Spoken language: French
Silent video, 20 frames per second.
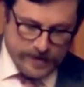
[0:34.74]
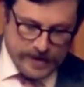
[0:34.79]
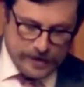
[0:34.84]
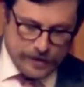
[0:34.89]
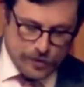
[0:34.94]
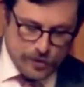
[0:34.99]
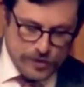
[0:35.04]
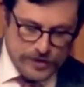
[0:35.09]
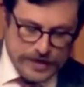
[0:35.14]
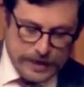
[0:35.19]

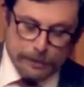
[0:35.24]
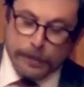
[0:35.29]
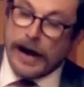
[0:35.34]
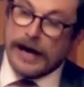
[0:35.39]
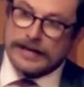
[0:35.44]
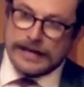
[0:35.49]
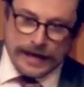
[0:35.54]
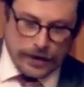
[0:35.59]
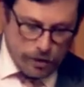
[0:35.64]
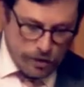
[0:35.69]
Vêtu de ses
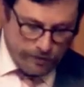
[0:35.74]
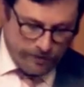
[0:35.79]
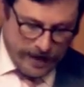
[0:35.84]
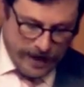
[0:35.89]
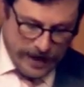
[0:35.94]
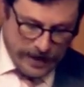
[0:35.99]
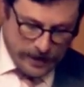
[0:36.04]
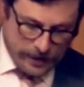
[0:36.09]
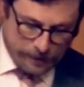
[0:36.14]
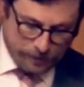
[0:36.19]
pantalons
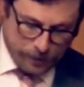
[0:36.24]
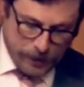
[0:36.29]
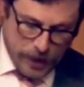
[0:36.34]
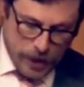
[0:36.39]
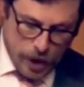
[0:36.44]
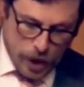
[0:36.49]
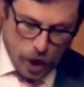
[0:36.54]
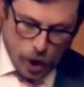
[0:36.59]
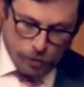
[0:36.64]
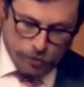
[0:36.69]
verts,
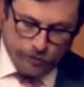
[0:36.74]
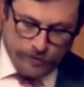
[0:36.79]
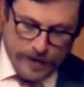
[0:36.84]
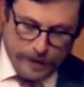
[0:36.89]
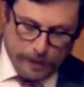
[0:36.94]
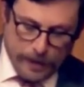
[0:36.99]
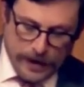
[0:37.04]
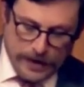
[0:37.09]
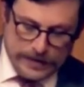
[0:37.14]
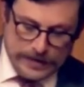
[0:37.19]
on
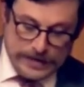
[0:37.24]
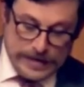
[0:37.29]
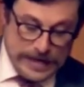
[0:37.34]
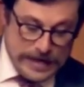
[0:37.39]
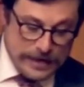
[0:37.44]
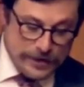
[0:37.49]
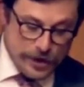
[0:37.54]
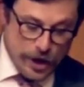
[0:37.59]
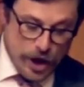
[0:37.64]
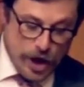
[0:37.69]
pouvait passer
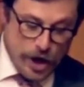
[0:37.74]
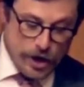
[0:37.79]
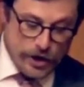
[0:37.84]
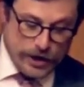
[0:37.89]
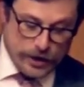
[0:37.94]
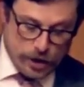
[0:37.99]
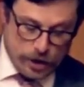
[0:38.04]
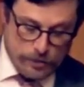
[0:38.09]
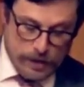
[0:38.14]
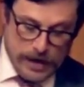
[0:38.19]
des
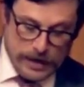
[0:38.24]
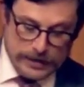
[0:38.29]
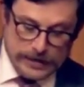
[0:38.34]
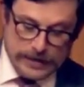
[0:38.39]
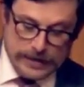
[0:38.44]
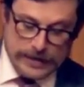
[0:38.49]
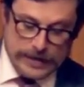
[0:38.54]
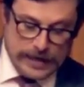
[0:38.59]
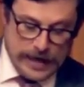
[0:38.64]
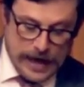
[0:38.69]
heures à
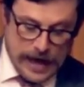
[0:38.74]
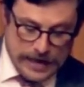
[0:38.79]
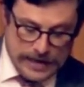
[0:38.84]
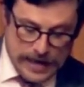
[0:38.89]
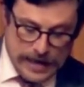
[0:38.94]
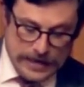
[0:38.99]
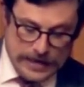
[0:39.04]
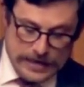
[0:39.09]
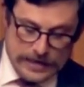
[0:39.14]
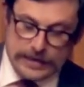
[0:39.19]
commenter et à
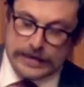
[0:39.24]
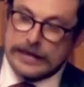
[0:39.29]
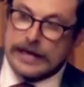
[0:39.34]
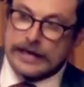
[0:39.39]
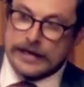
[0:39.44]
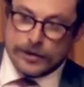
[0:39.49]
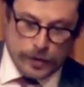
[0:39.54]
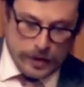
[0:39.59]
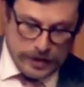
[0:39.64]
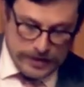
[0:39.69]

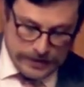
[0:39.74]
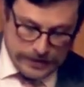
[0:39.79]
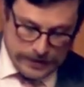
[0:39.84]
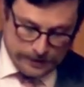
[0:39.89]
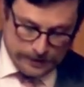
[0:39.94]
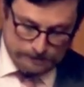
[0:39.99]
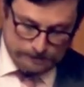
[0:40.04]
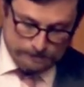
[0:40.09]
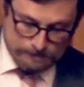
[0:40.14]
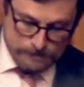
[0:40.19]
analyser
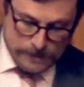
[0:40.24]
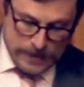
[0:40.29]
l'actualité.